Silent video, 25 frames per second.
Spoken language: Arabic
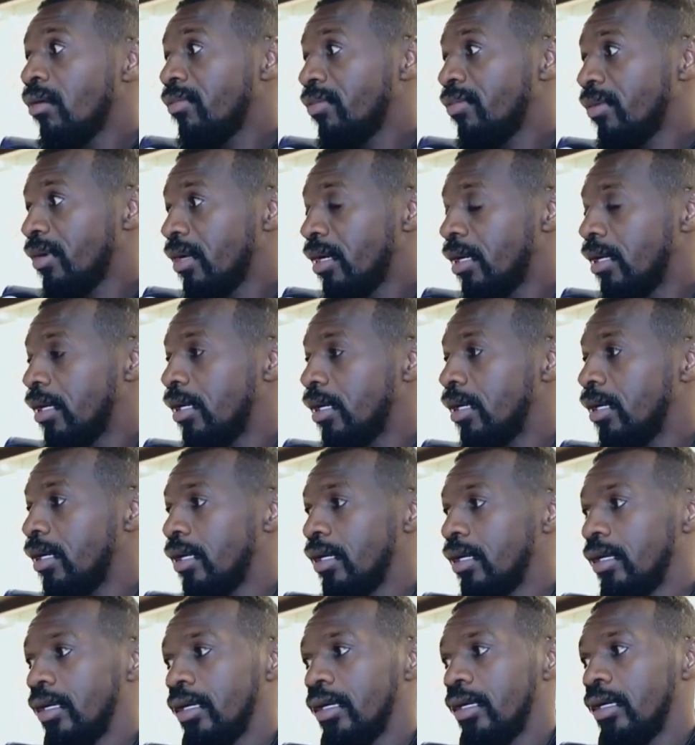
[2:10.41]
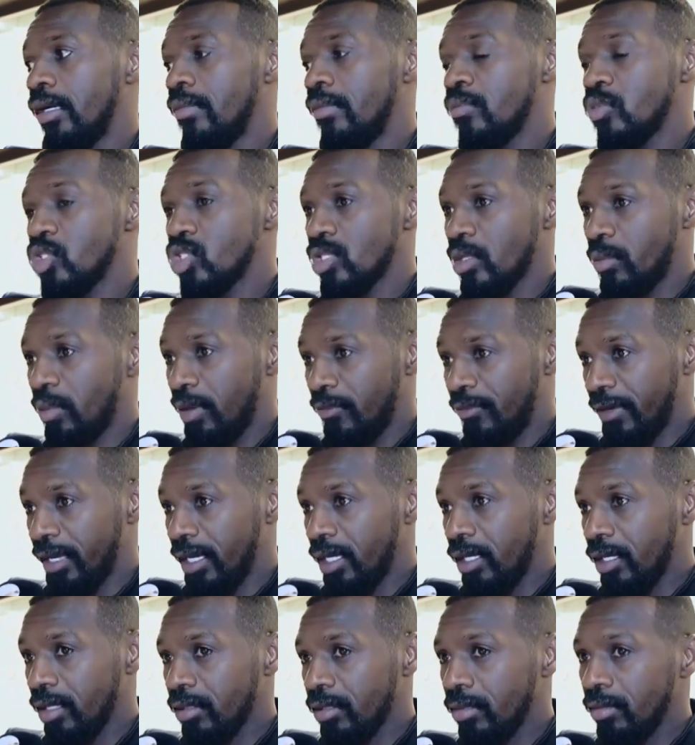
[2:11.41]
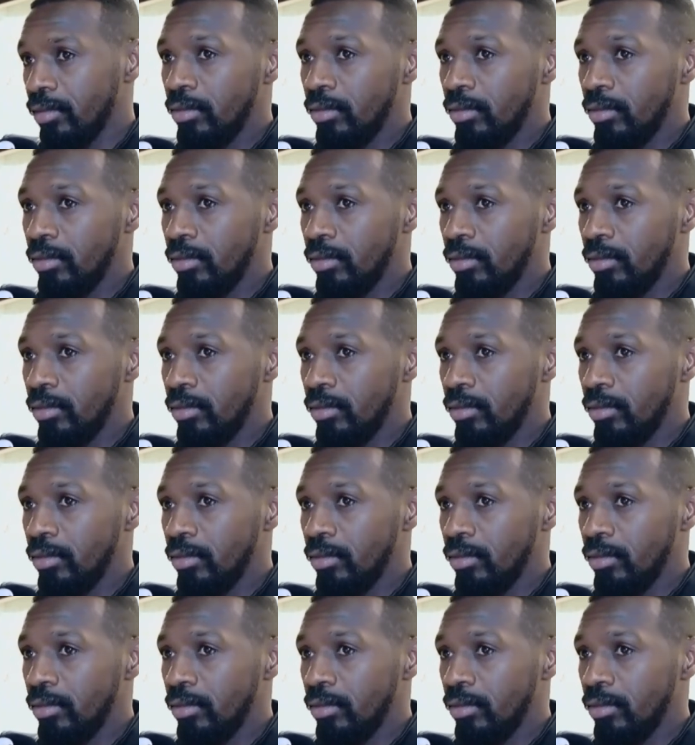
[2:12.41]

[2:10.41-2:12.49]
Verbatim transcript: في مستوى الفريق